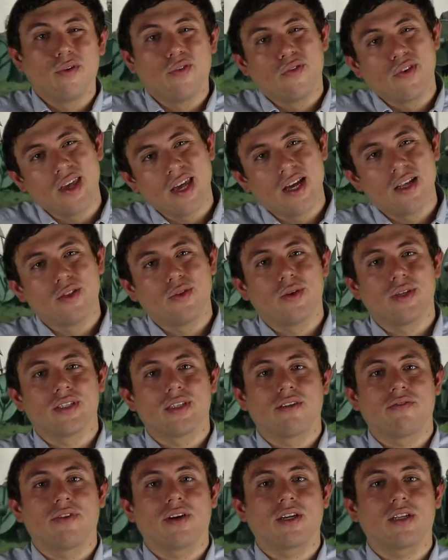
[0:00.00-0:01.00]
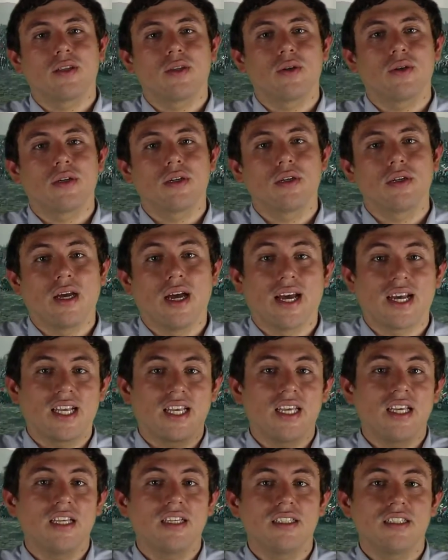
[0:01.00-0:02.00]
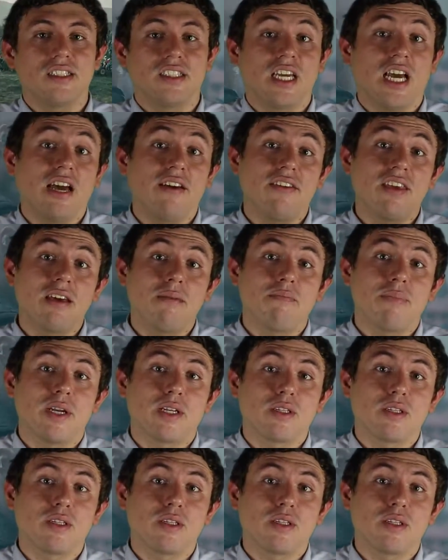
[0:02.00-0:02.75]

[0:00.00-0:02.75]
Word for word: obviando ese factor, aquí ya habían